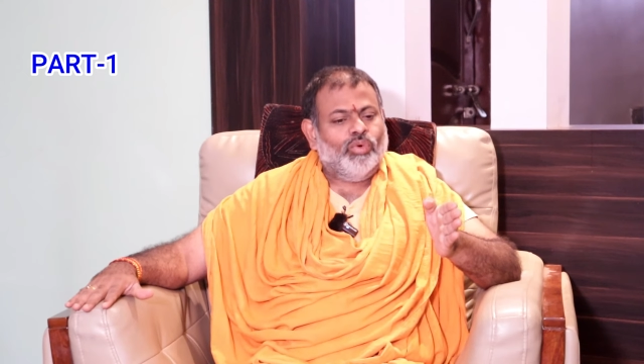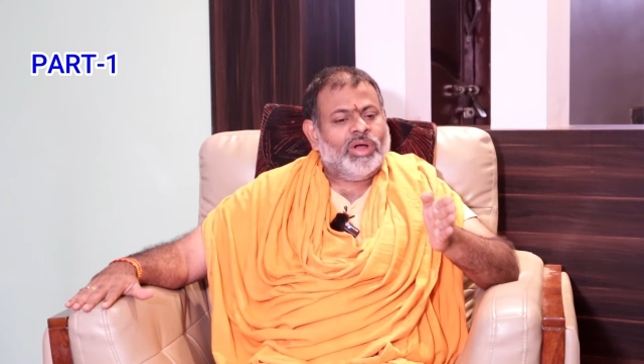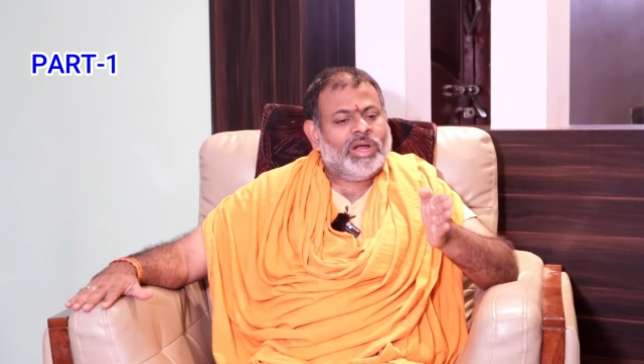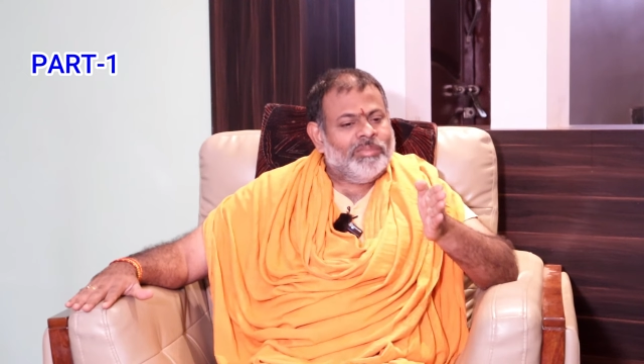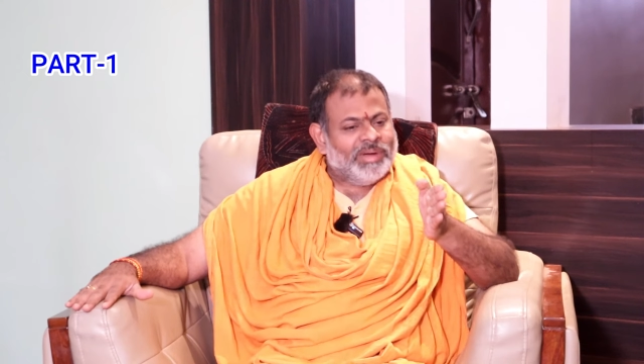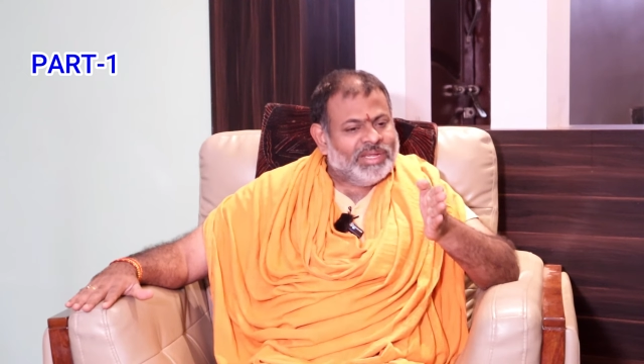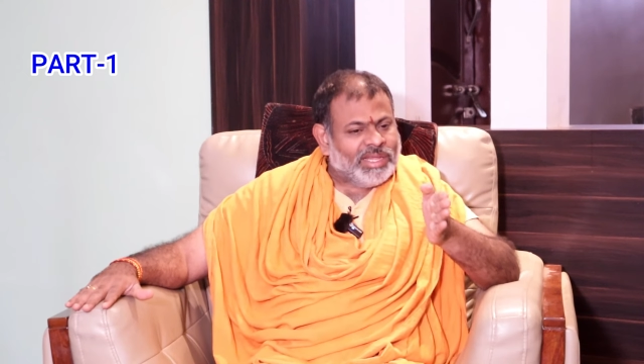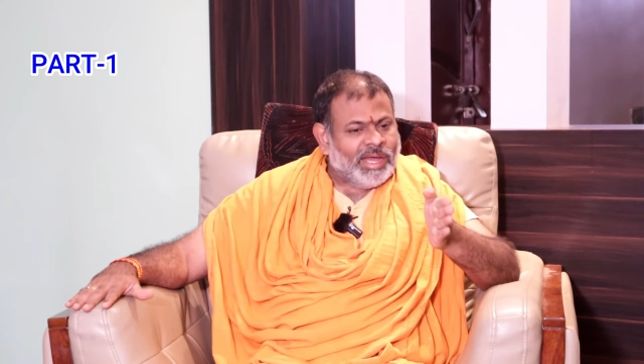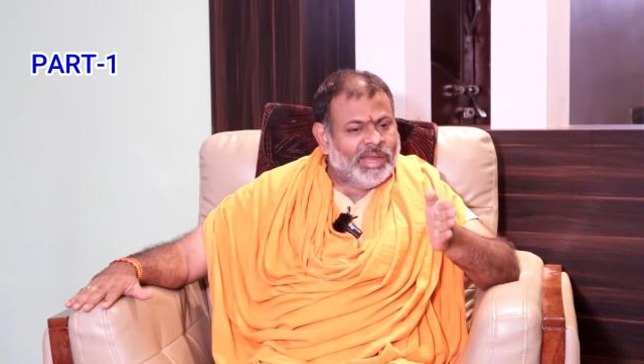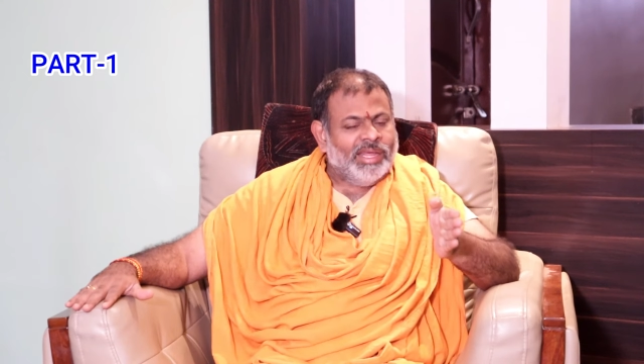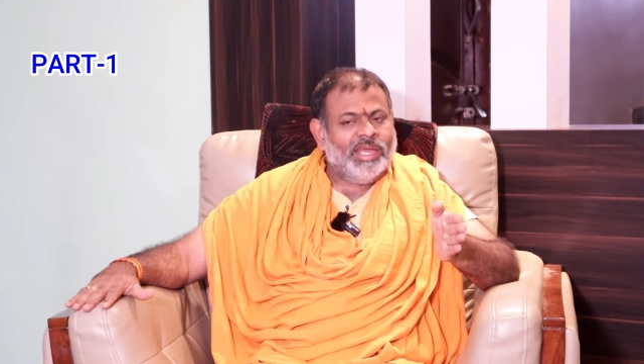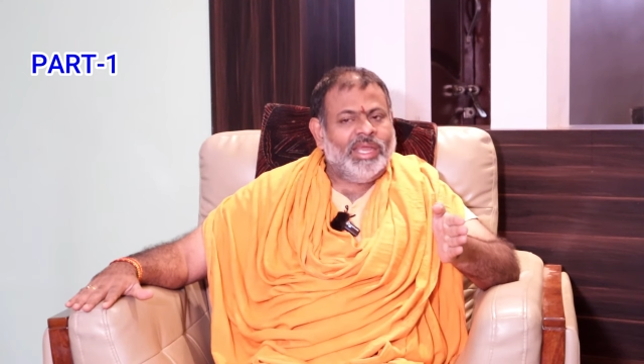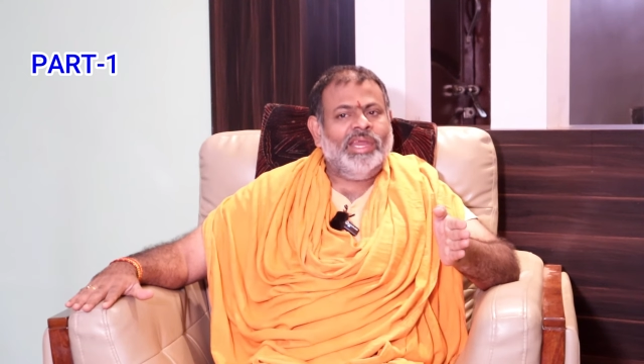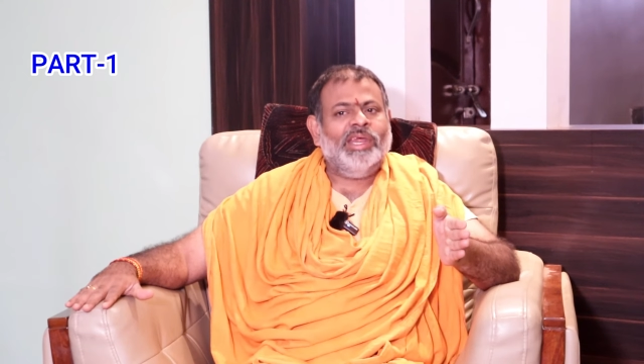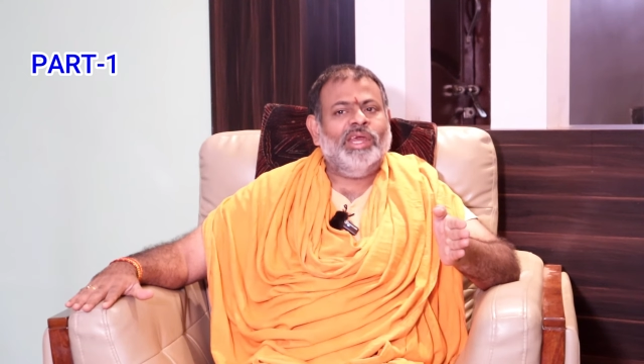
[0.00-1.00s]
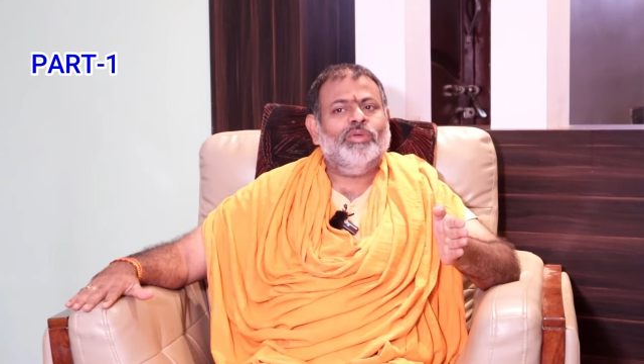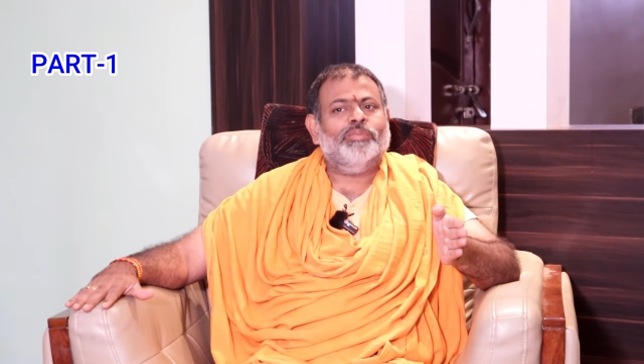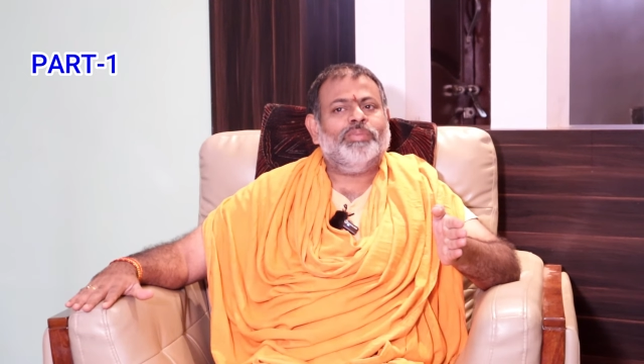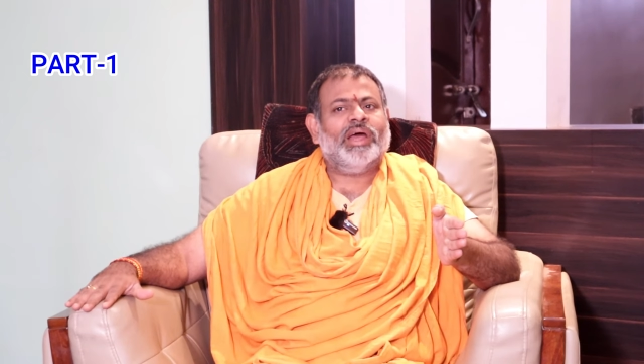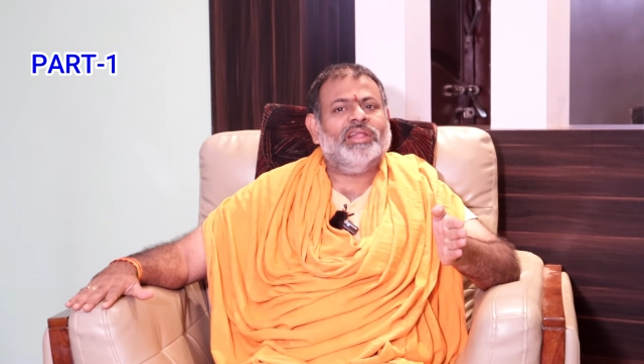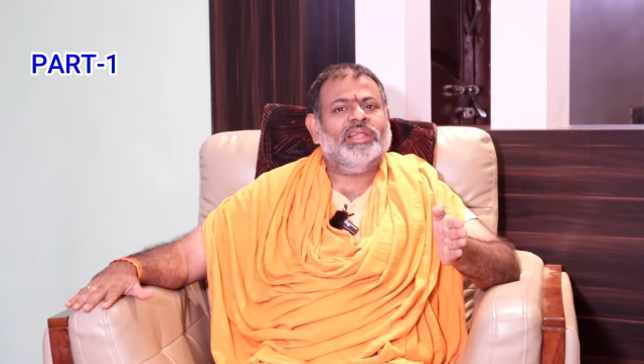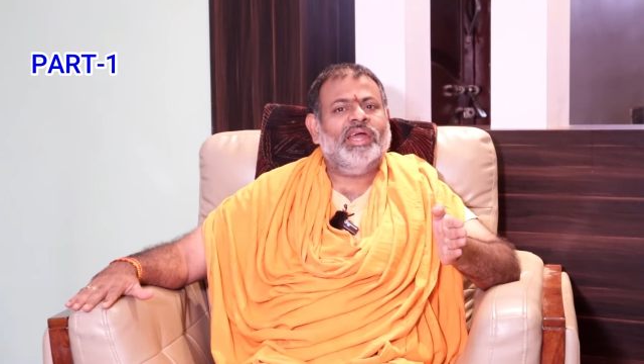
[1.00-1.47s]
ఒక మతానికే నేను
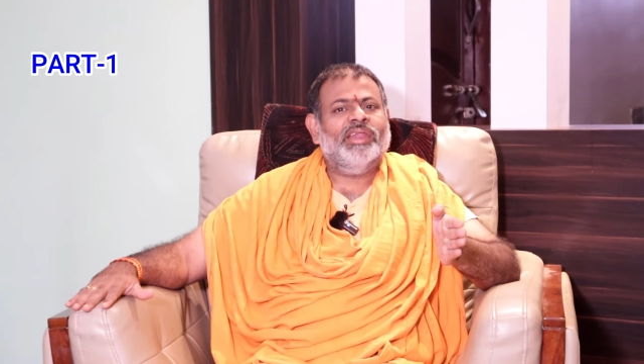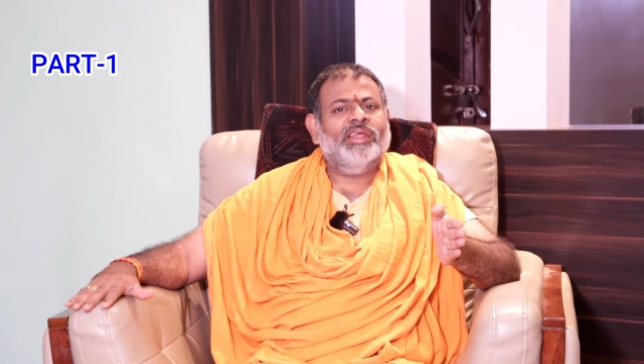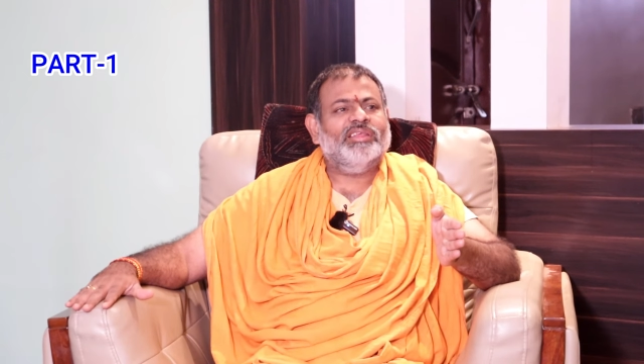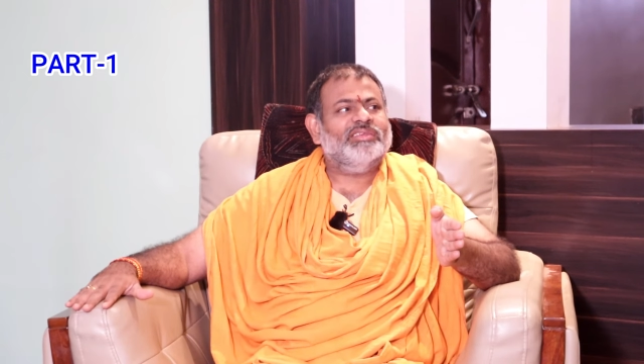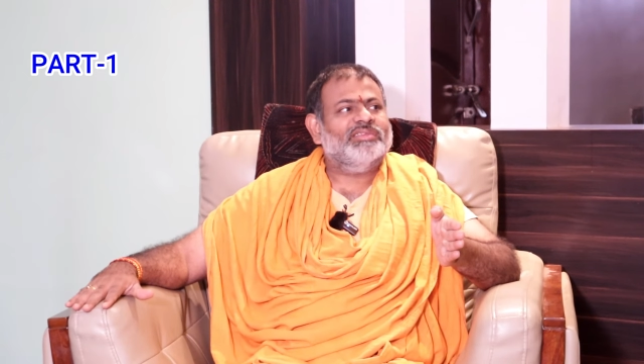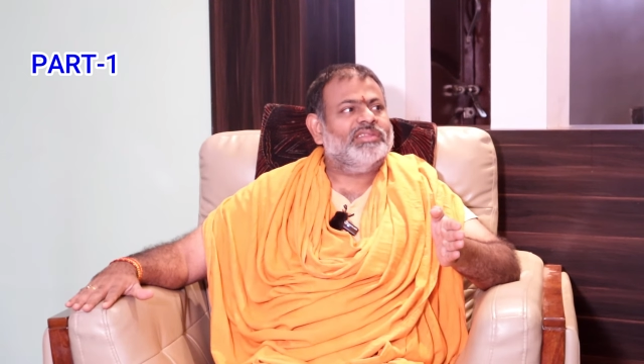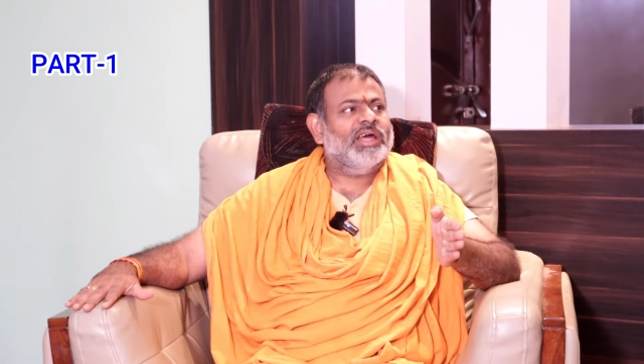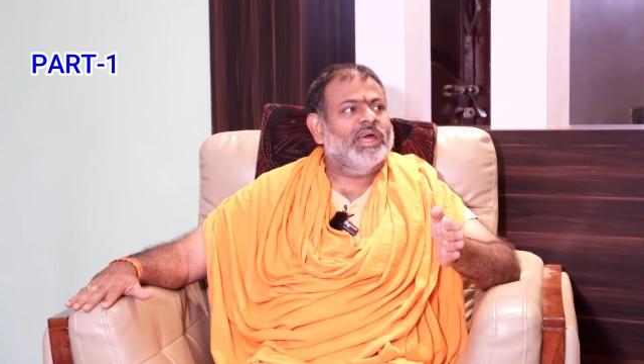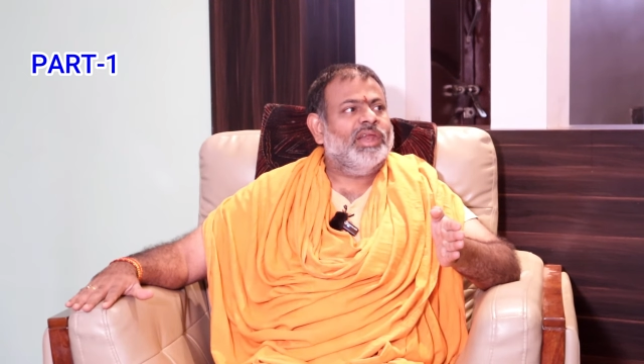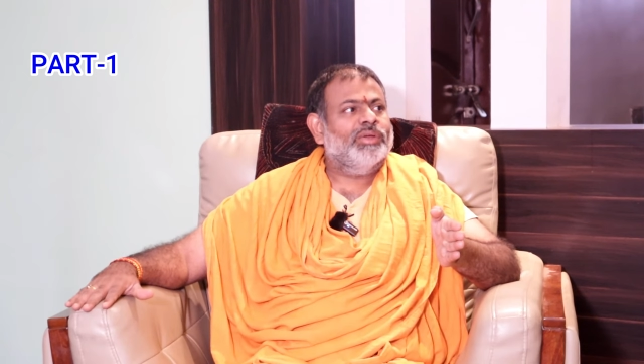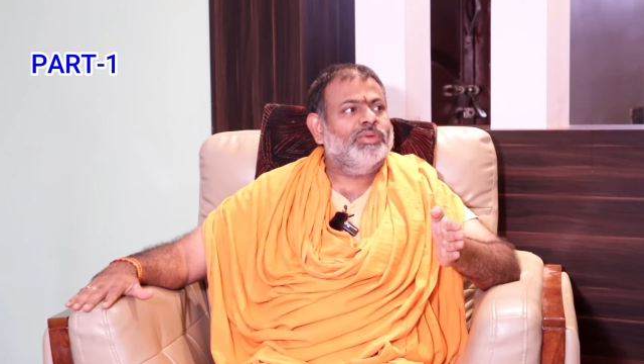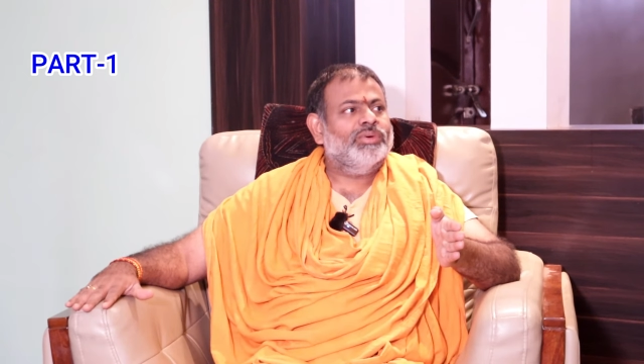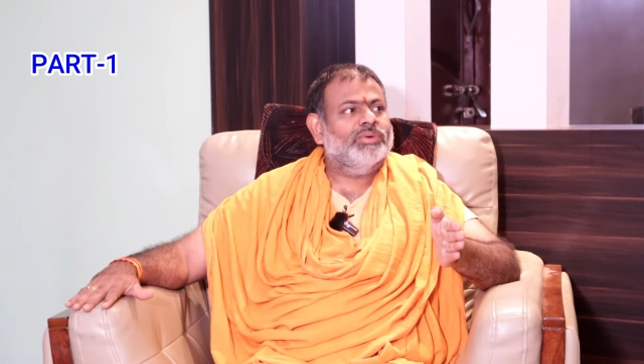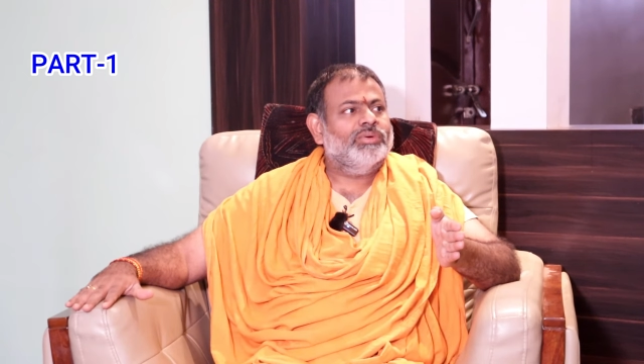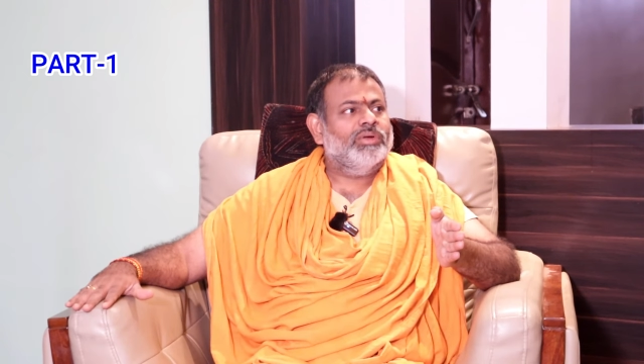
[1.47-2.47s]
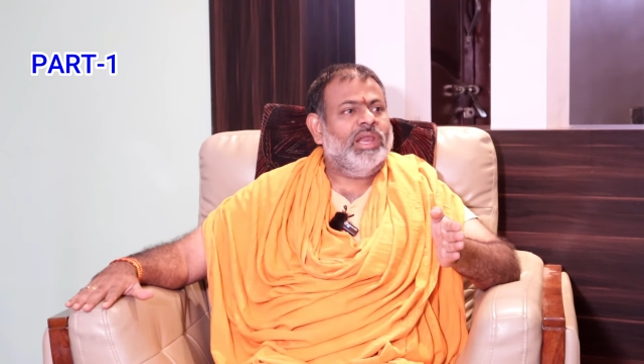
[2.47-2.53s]
ప్రాధాన్యత ఇస్తానో